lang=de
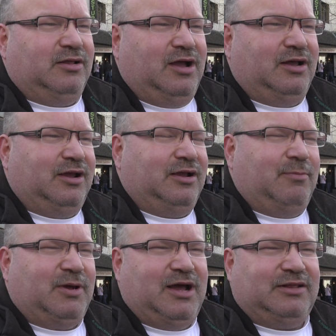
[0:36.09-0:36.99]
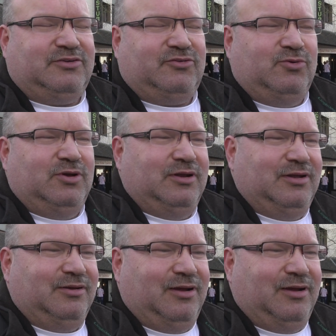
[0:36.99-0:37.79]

der hat einen Kamerad gesungen, ne?